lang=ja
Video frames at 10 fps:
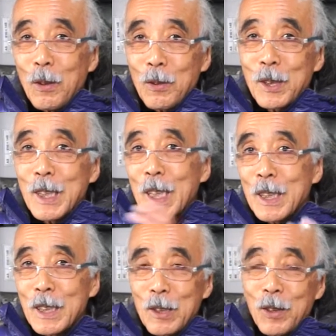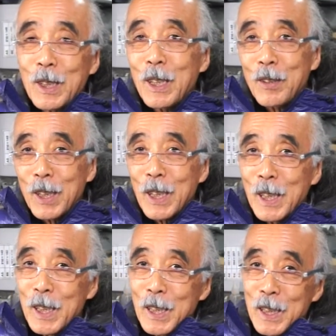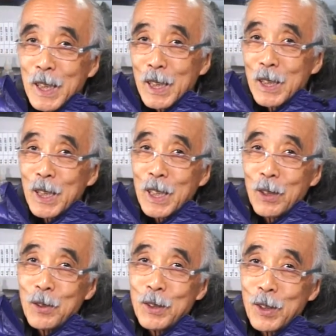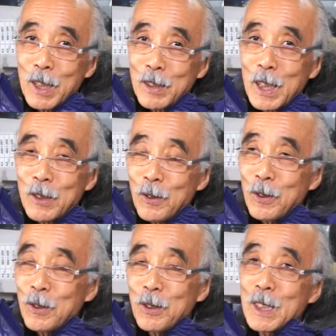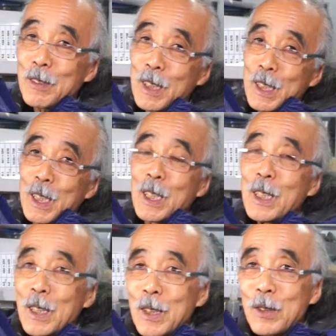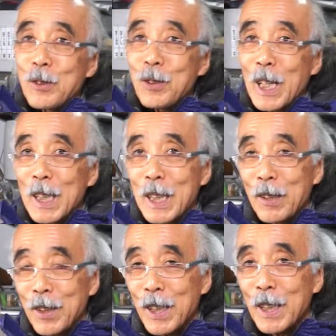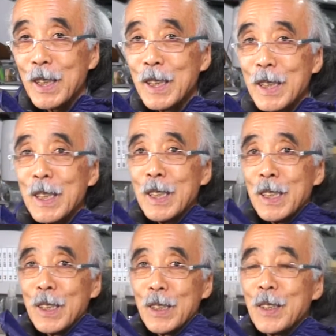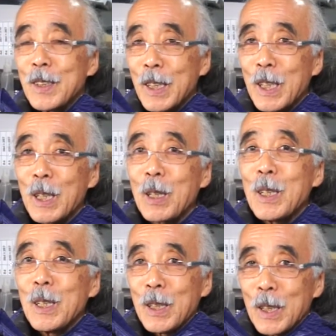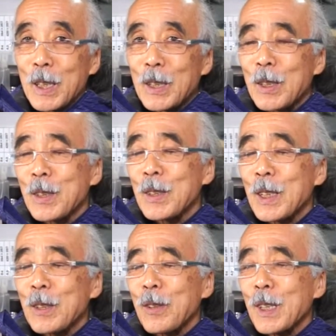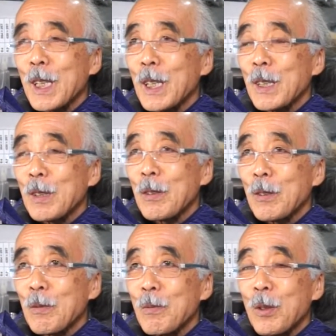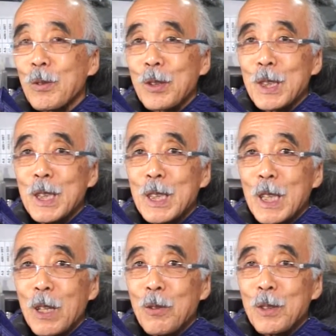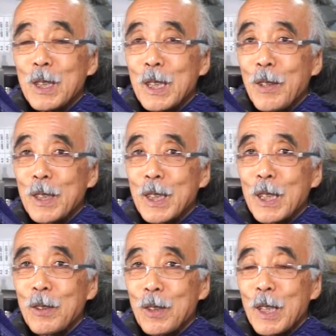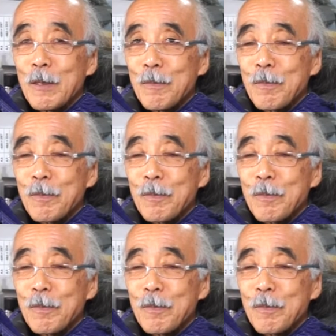温泉やって銭湯やったよねなんだだからお客さんがどんどん少なくなってゆっくり入りだよね、うん、だからあのなんていうかな僕の気に入った温泉ではあったんやけどね